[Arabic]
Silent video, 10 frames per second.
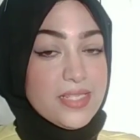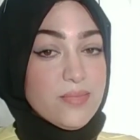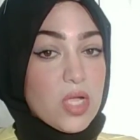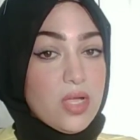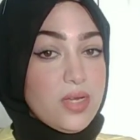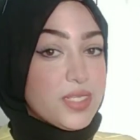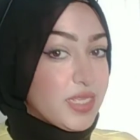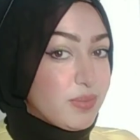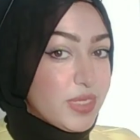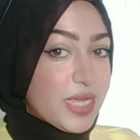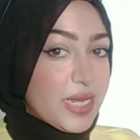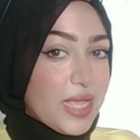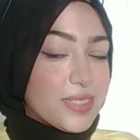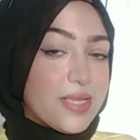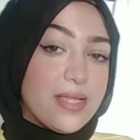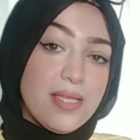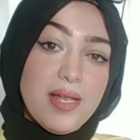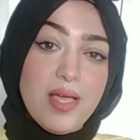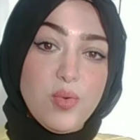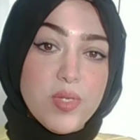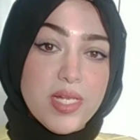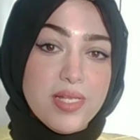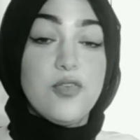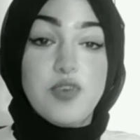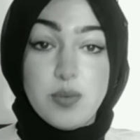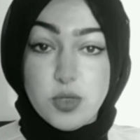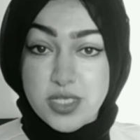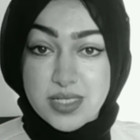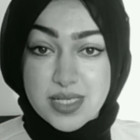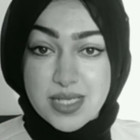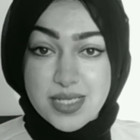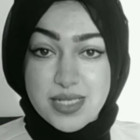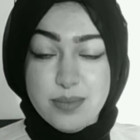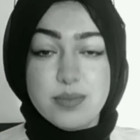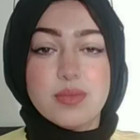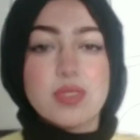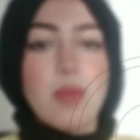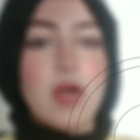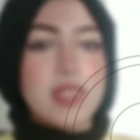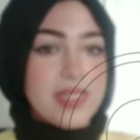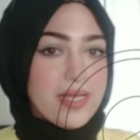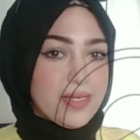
لازم تخلص خدمتك العسكريه الاول فبوتين يستسلم طبعا لا